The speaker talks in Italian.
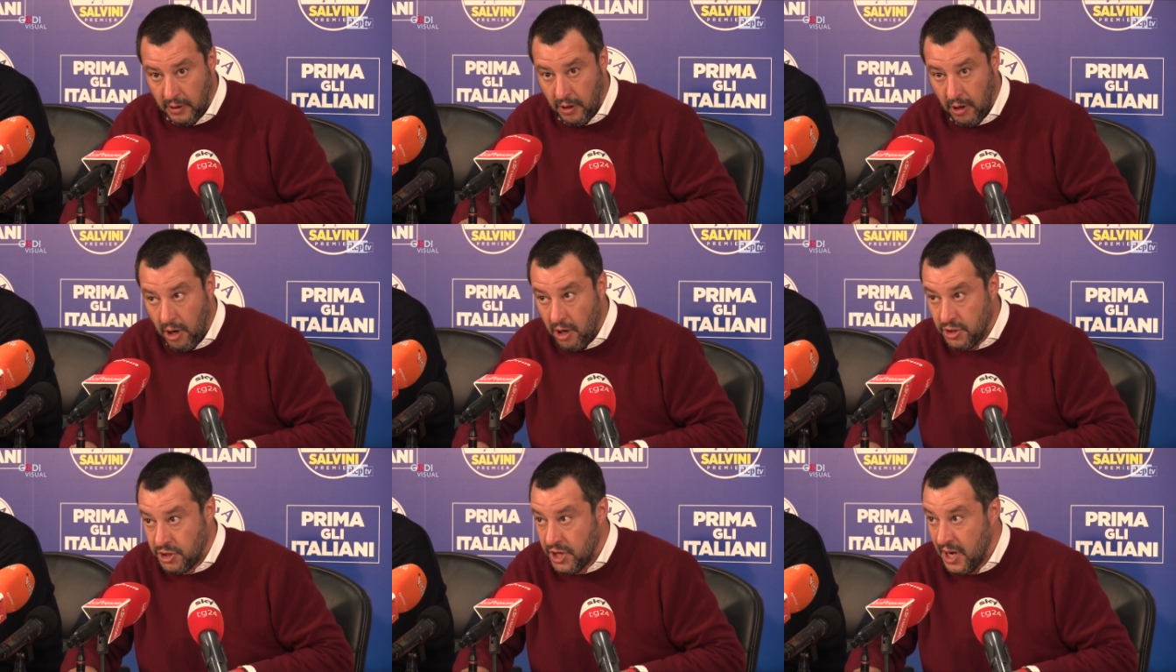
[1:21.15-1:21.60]

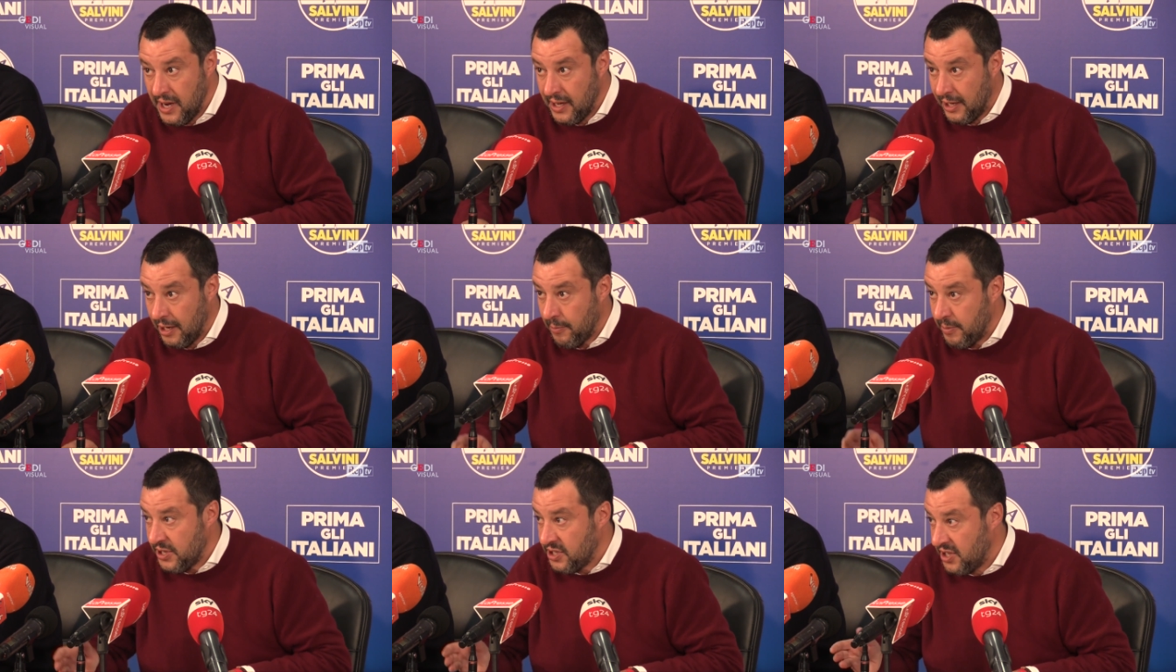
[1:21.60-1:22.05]
oggi
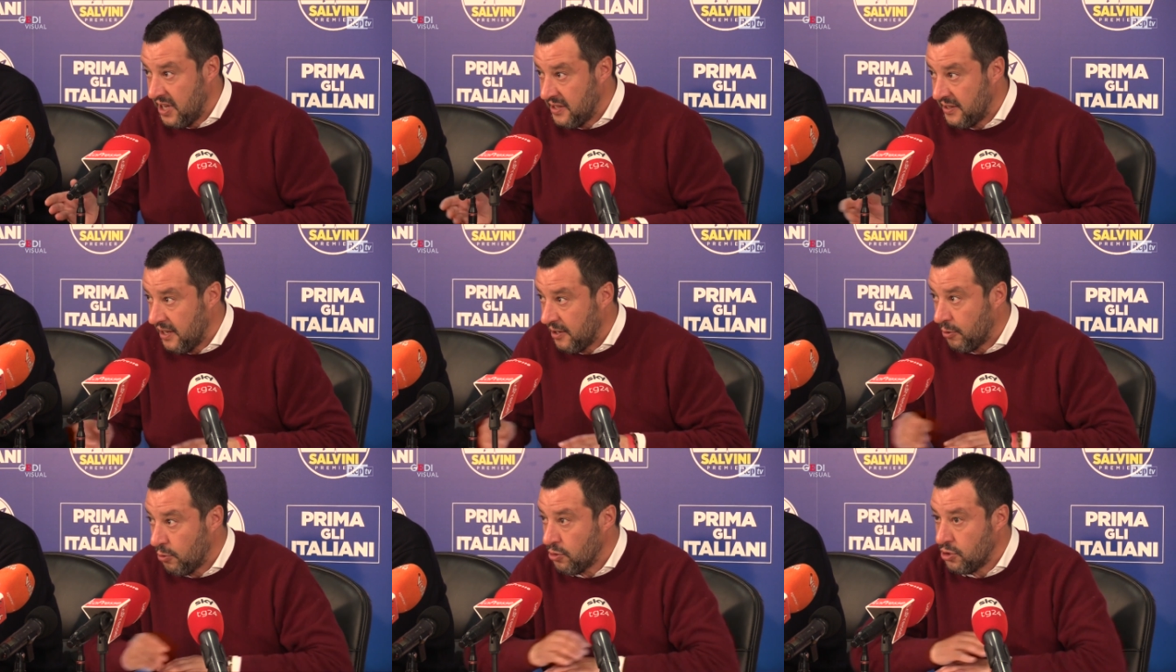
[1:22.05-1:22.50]
anche il
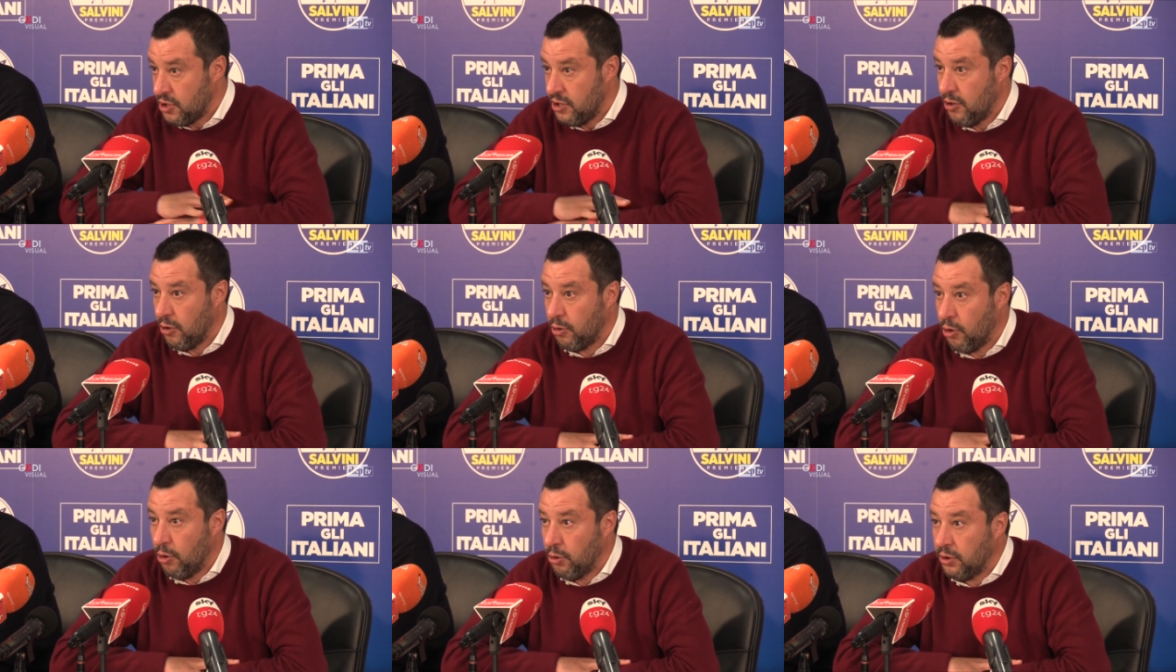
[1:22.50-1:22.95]
Presidente del
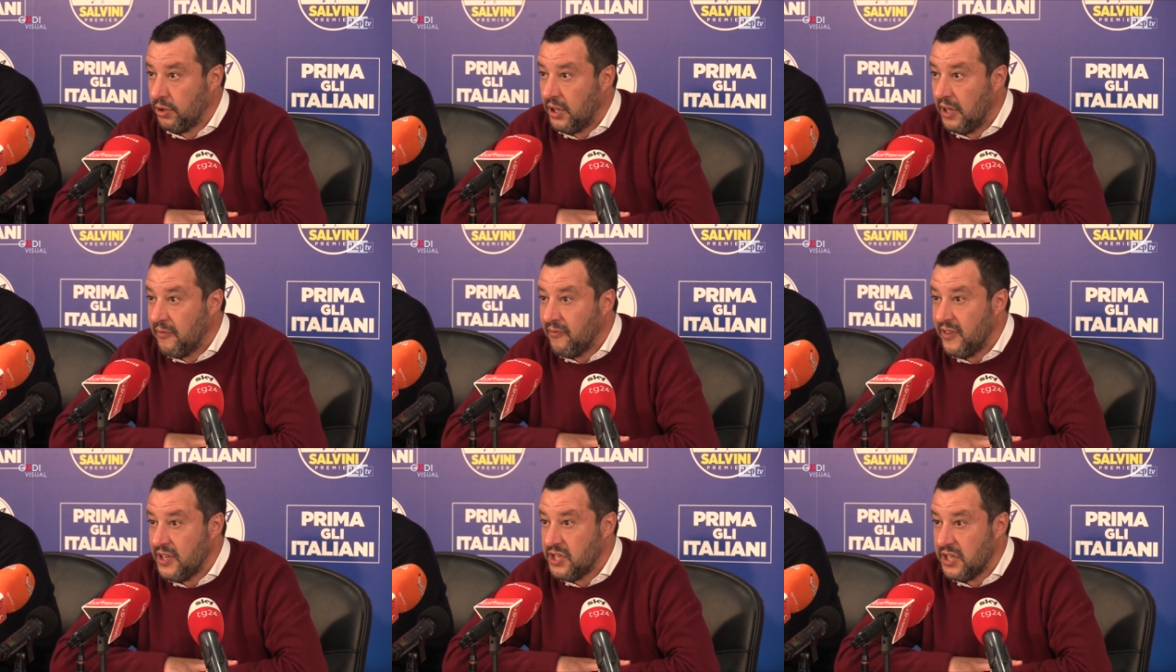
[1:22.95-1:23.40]
Consiglio Conte
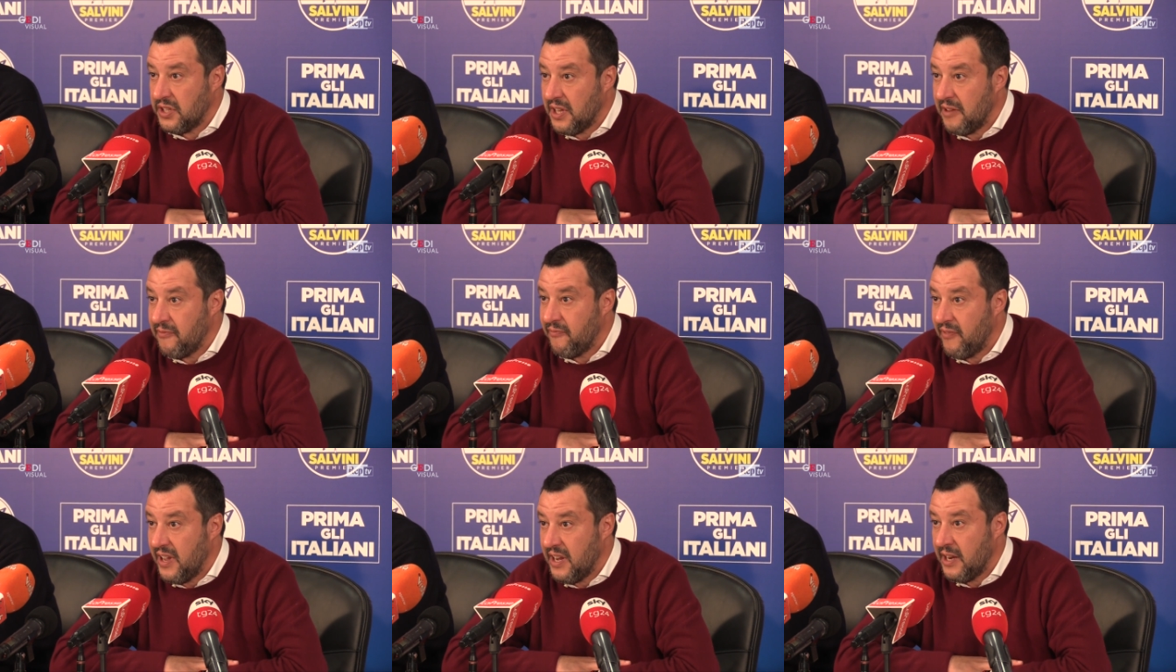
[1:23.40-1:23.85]
in visita
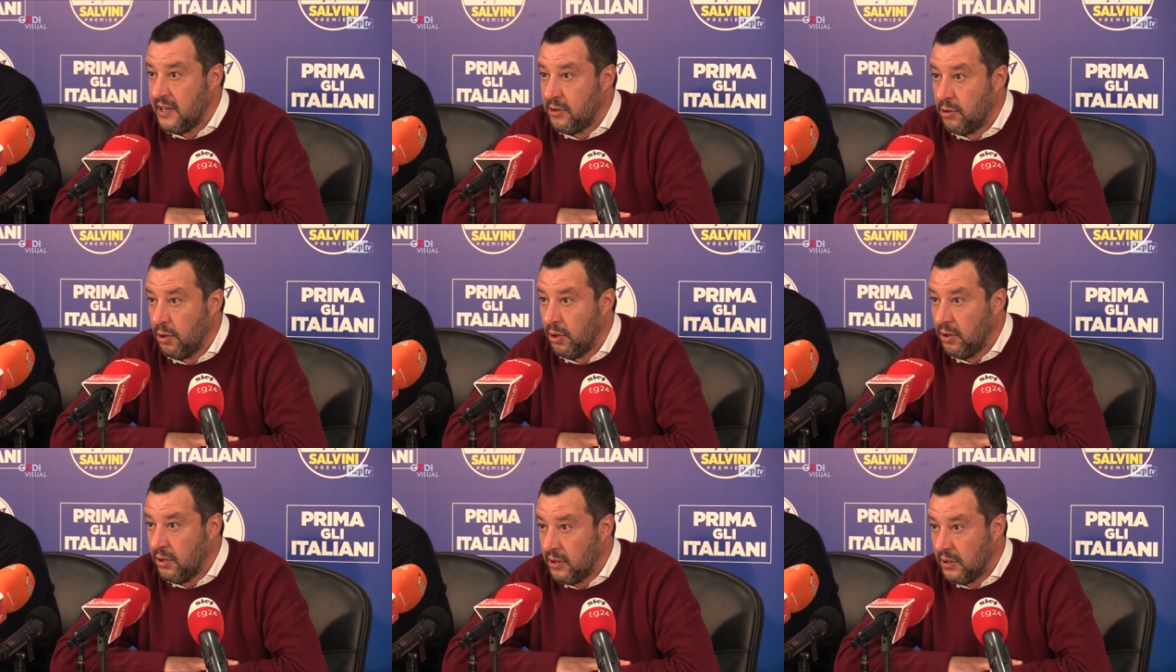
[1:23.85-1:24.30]
in
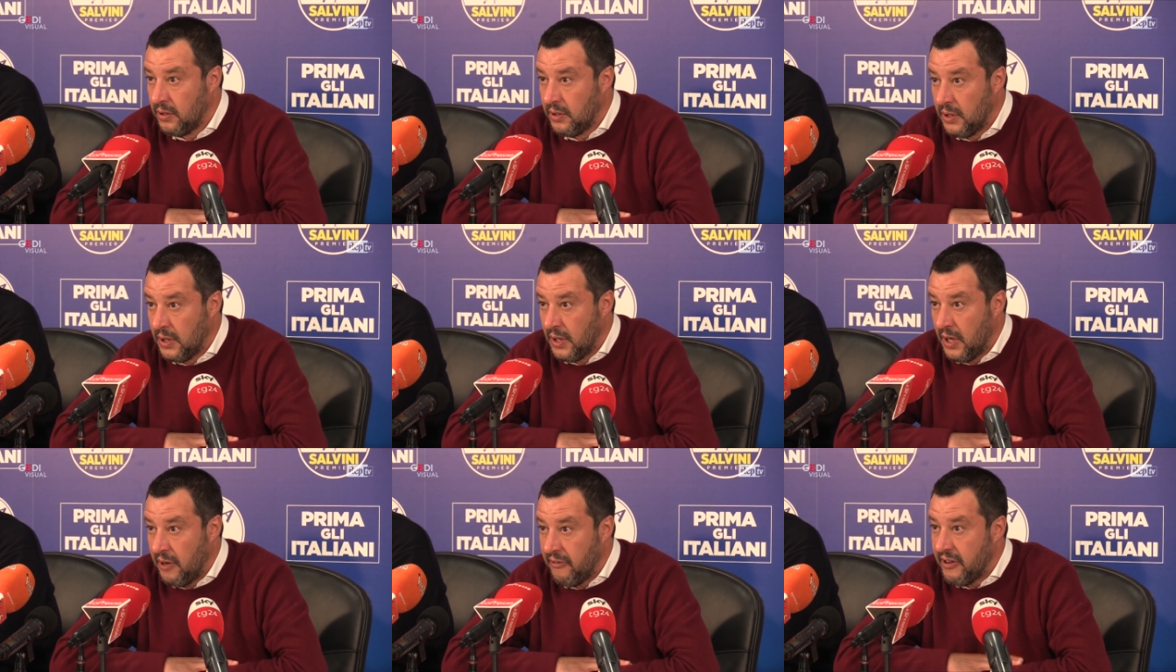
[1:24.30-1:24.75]
Veneto,
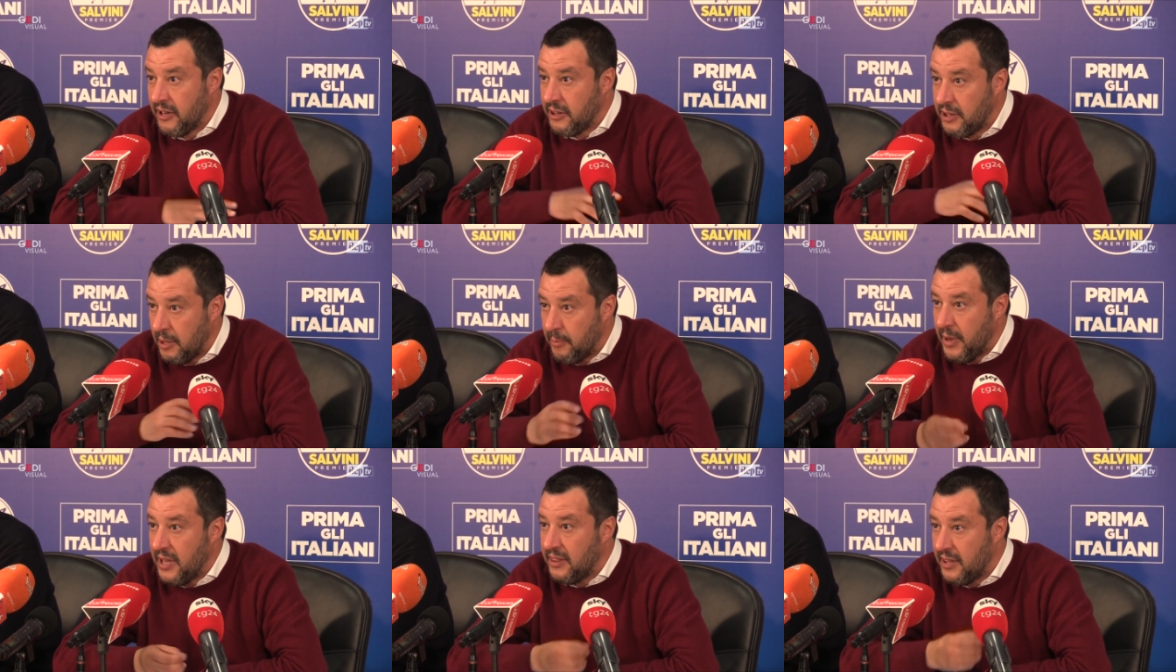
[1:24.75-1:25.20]

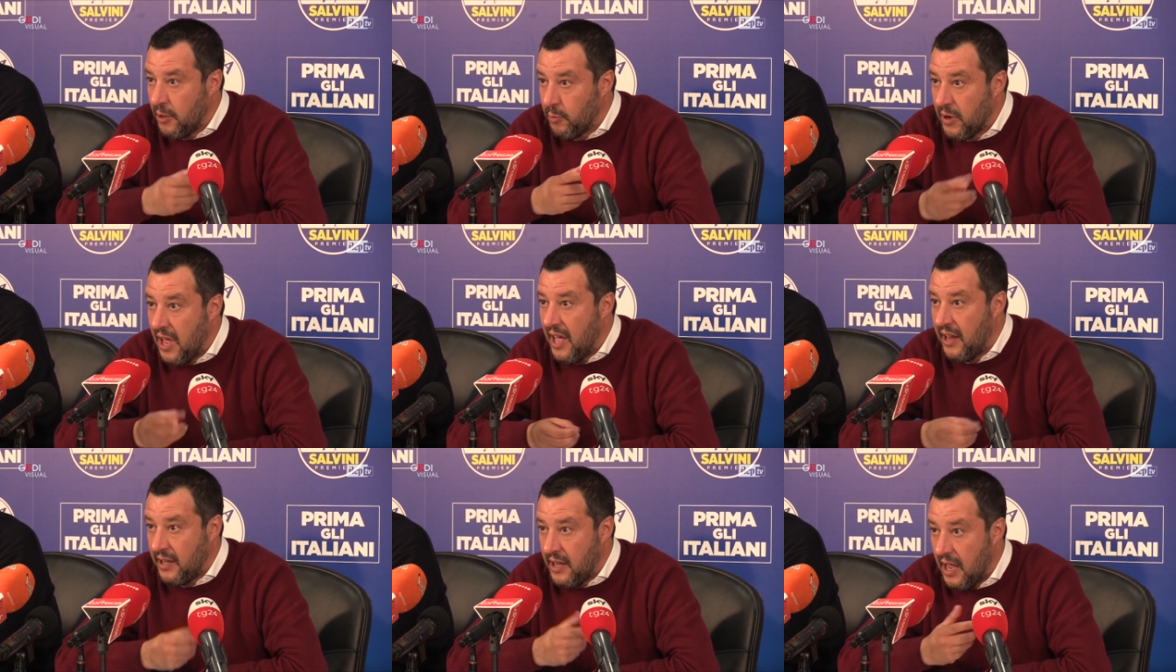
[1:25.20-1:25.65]
evidentemente
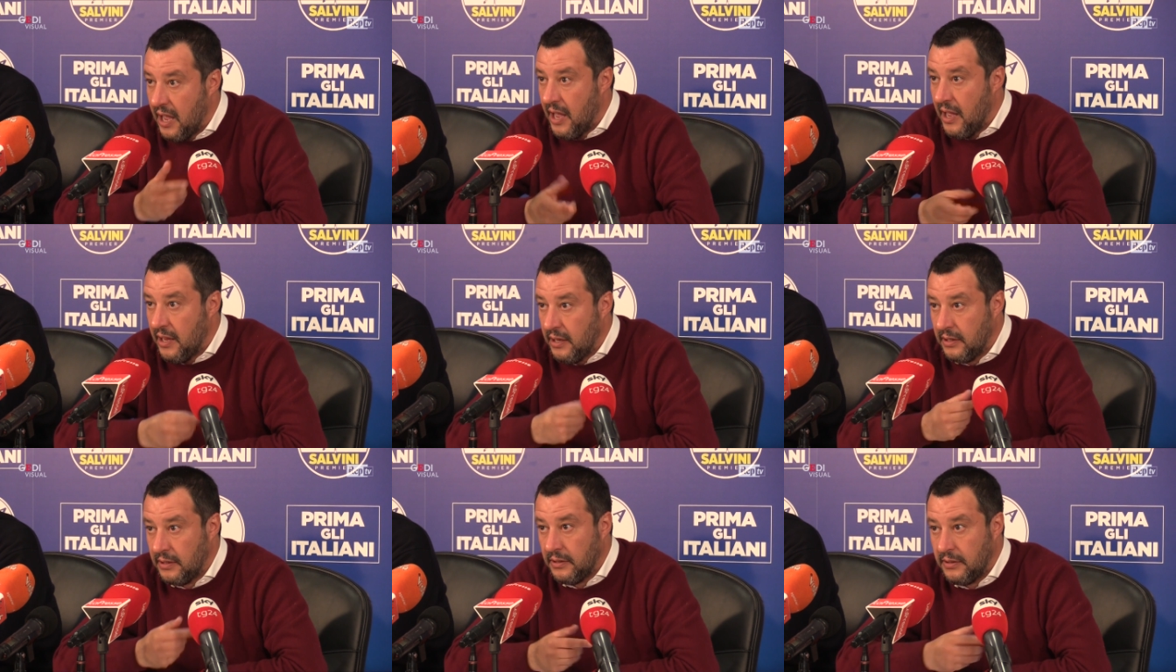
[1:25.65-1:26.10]

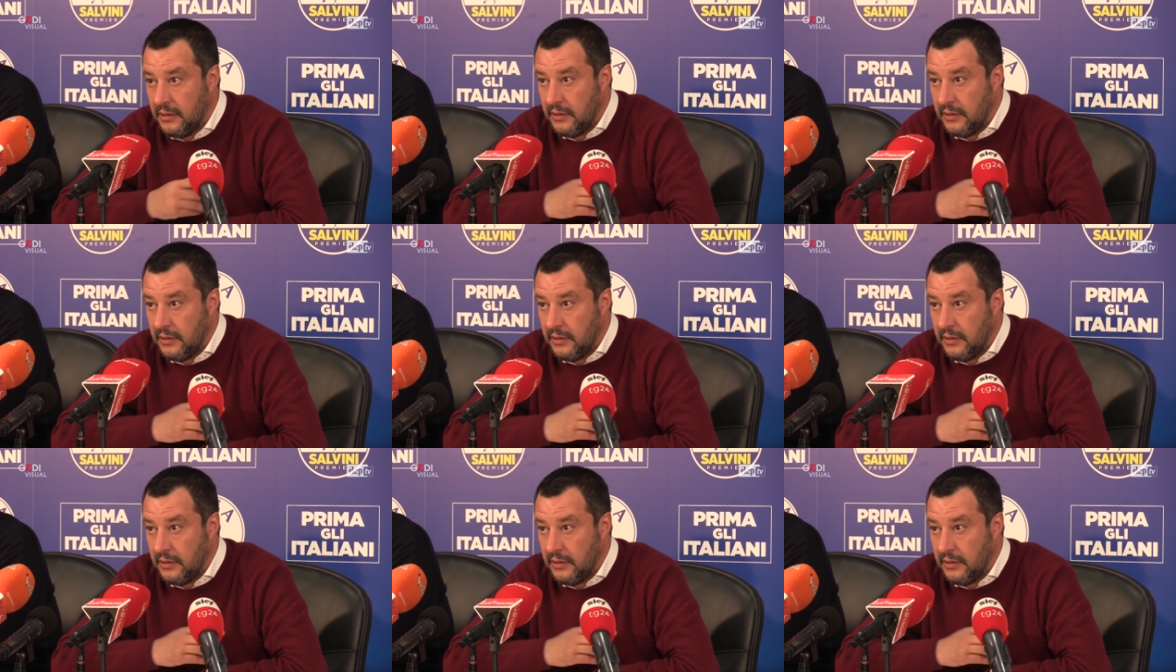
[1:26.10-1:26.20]
un'area